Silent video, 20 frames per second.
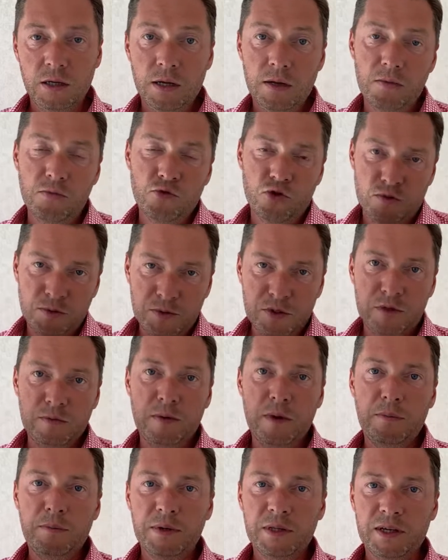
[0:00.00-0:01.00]
Может быть,
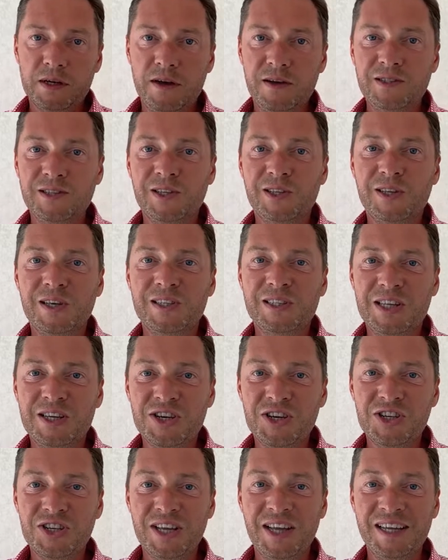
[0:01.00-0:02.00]
тебе понравится, ты
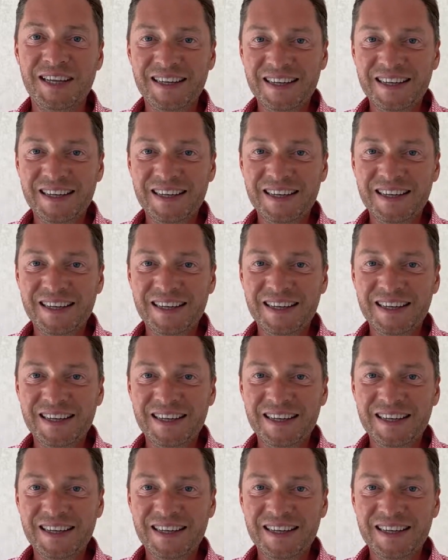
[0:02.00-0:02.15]
останешься